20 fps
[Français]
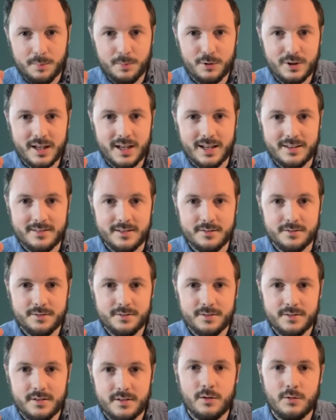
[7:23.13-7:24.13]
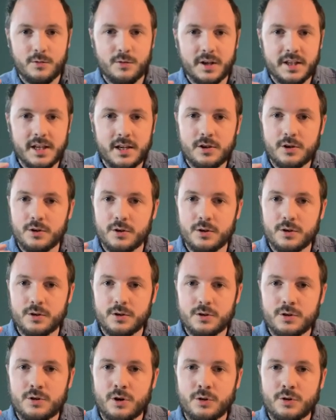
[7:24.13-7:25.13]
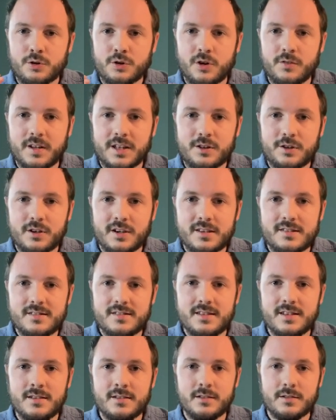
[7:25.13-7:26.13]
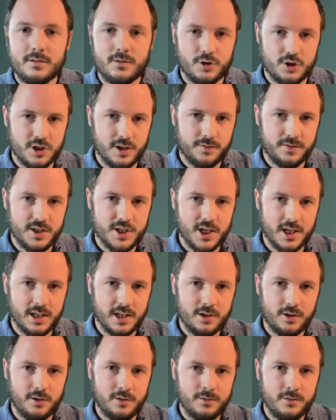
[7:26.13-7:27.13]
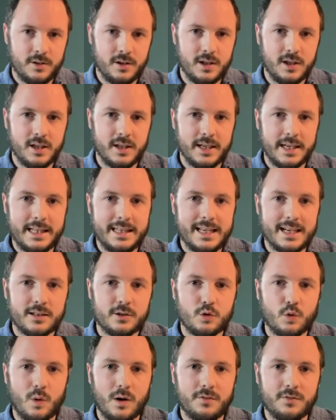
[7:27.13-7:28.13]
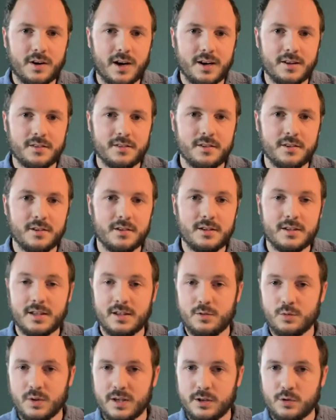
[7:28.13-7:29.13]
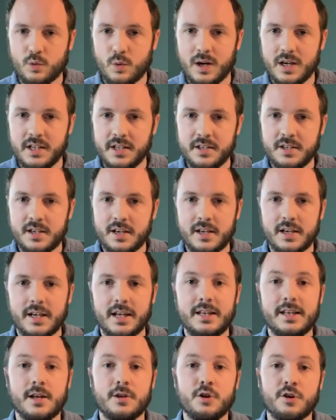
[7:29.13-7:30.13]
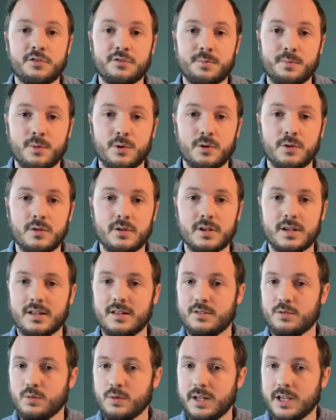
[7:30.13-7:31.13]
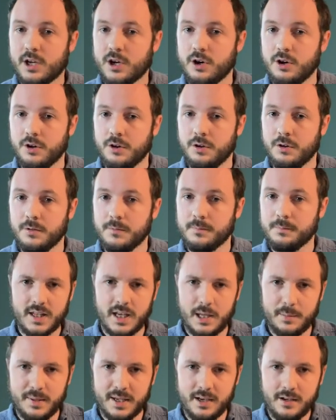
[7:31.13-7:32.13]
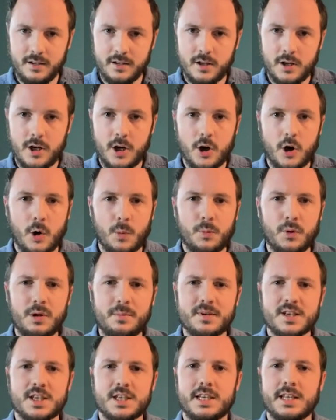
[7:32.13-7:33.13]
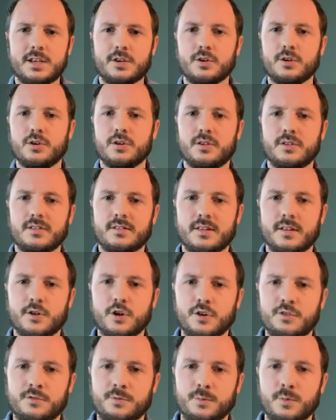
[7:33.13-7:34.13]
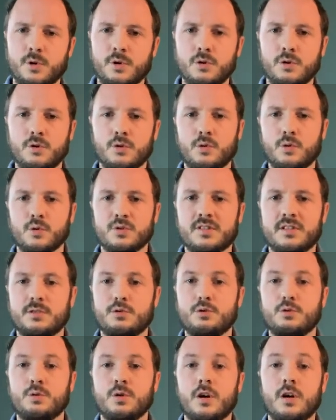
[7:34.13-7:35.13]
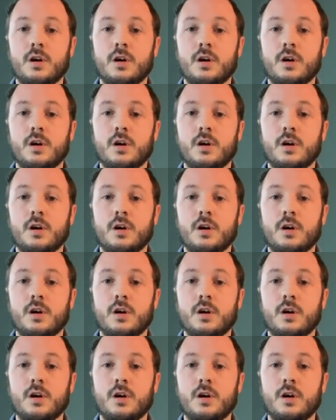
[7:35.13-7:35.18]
peu créatif. Vous voyez que dans notre vecteur ici, que j'affiche à l'écran, il y a trois phrases qui sont les trois lignes, et il y a neuf mots qui sont les colonnes. Eh bien, on peut imaginer que ces 9 mots constituent